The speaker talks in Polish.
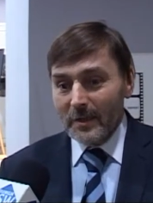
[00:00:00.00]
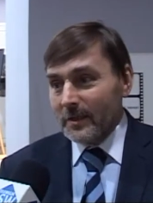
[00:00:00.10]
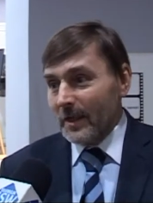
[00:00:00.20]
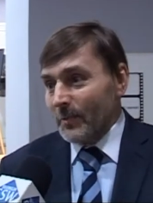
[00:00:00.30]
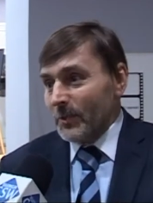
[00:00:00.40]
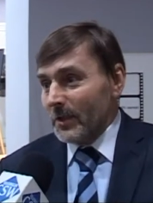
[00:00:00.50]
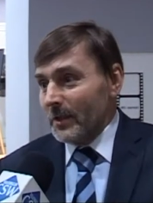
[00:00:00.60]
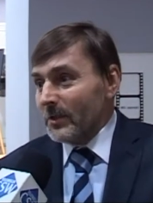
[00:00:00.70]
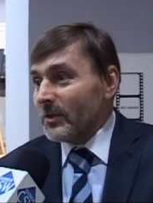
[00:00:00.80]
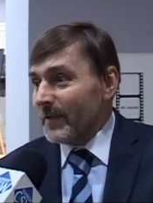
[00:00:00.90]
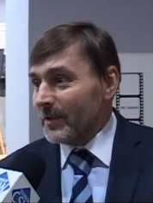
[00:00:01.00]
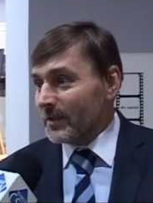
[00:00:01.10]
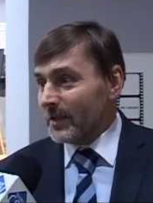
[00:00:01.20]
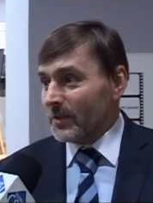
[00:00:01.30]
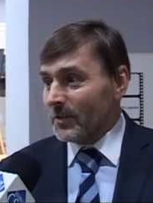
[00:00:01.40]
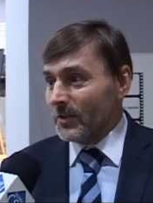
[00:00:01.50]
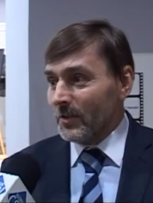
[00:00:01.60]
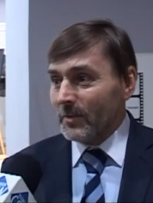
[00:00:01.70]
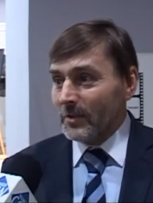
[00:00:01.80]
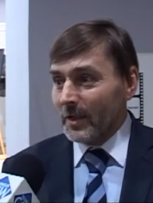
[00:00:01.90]
E, temu, że, no, że warto takie rzeczy
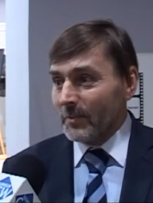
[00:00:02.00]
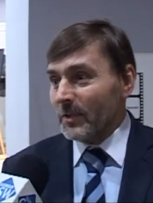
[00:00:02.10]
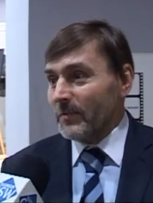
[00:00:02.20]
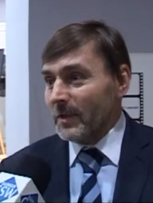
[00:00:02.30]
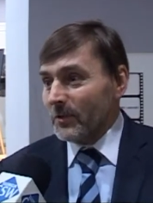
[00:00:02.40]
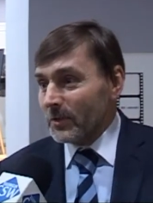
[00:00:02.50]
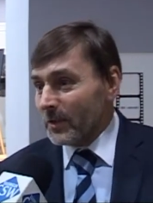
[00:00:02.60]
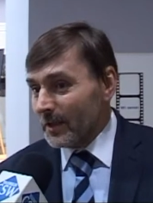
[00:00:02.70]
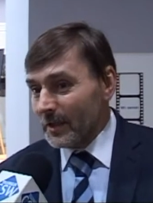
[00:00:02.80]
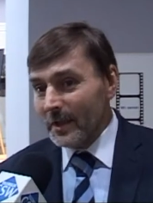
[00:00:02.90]
robić. Tak? Przewinęło się,